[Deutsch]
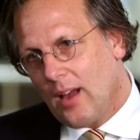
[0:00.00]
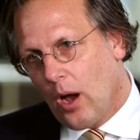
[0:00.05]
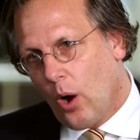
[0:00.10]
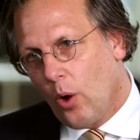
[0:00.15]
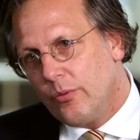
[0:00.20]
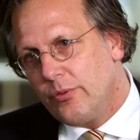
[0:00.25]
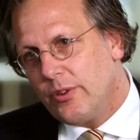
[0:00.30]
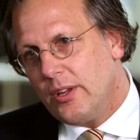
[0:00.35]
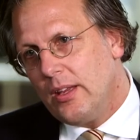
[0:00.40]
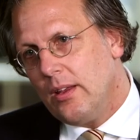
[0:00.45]

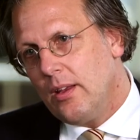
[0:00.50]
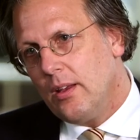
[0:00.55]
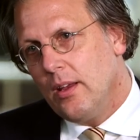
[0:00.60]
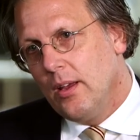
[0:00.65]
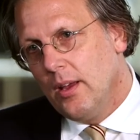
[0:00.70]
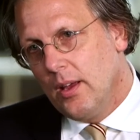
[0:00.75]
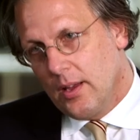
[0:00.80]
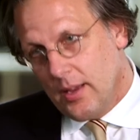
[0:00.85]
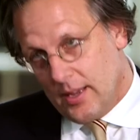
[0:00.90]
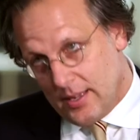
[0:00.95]
auf die
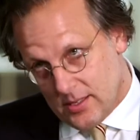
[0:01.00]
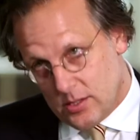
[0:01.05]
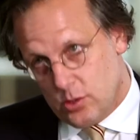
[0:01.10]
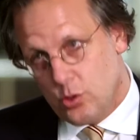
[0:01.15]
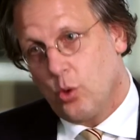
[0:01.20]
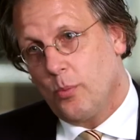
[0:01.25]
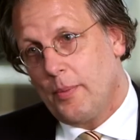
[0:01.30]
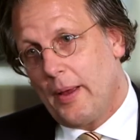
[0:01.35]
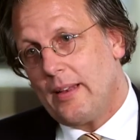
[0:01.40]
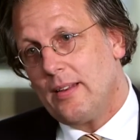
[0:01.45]

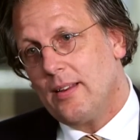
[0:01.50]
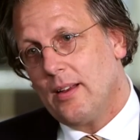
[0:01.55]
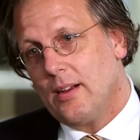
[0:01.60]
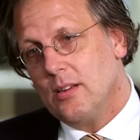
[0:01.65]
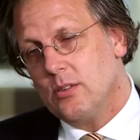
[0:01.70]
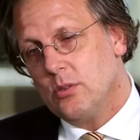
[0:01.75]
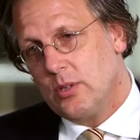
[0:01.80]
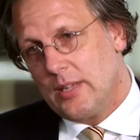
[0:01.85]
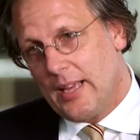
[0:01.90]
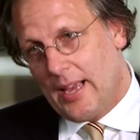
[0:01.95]
Instrumente,
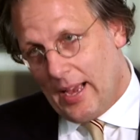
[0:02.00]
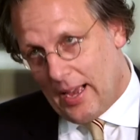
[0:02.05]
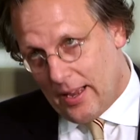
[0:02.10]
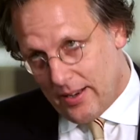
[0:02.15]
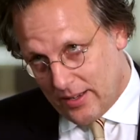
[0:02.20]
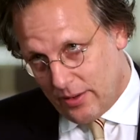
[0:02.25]
also die,